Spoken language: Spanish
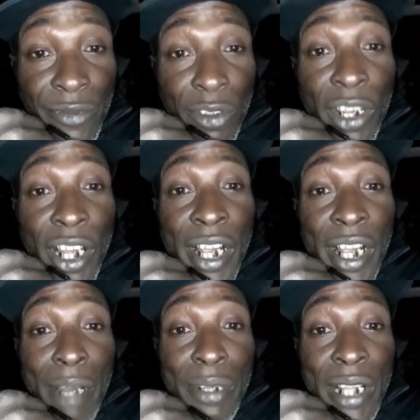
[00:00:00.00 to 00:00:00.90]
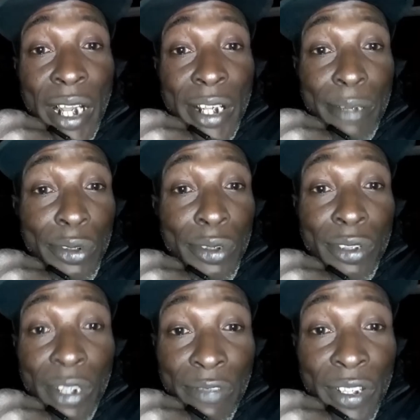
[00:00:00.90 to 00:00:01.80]
Tú no querías capitalismo,
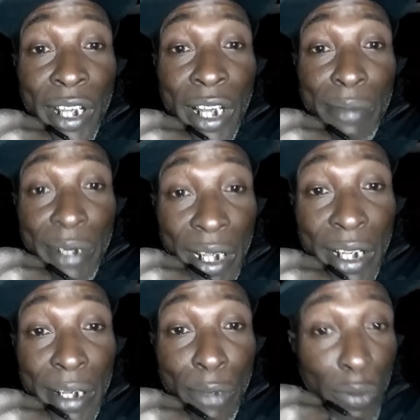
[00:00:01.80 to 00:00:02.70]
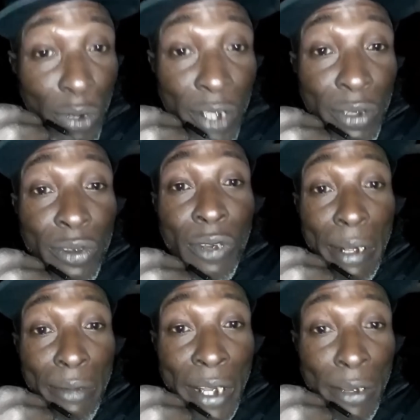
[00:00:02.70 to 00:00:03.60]
tú no defiendes capitalismo, porque tú no
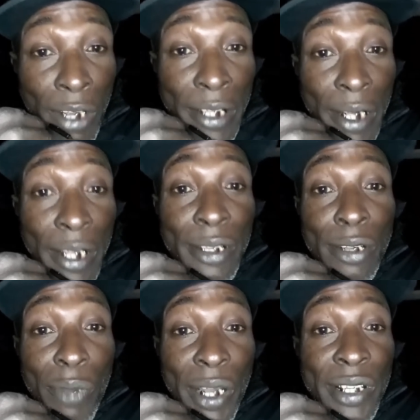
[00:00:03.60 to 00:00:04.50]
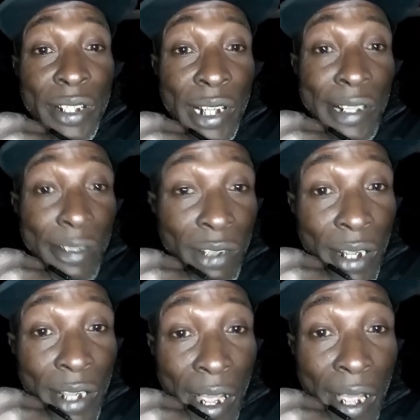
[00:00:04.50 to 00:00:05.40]
hablas de lo que está, de los países, eso,
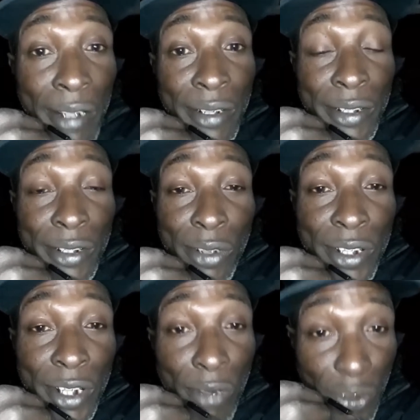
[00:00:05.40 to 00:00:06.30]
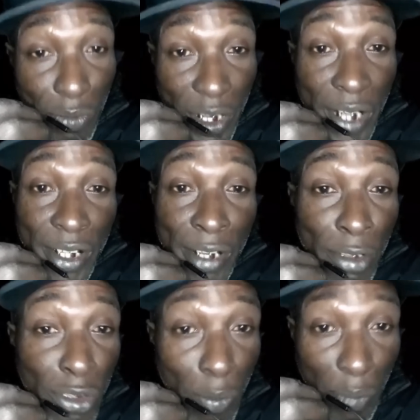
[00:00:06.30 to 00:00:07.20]
de allá, yo, que sé cuando. Mira, si
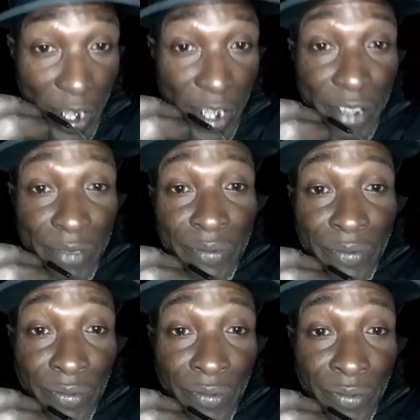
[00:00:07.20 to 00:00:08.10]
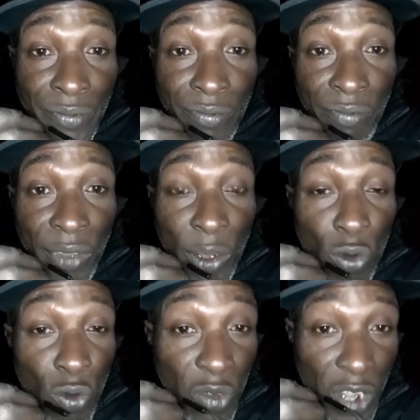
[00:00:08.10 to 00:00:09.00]
en nuestro país
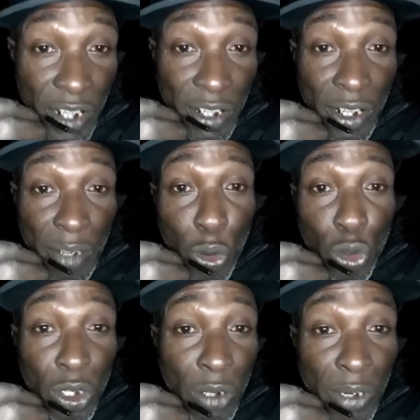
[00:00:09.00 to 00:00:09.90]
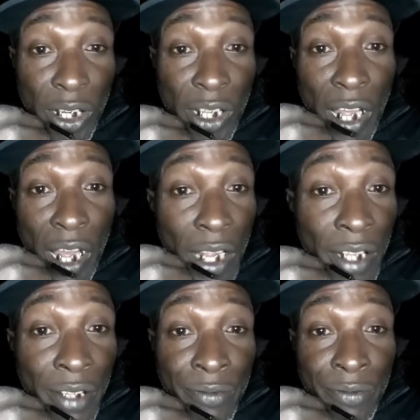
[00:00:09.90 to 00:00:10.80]
hubiese
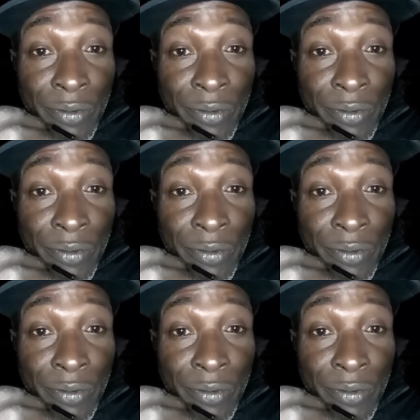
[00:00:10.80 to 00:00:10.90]
posibilidades,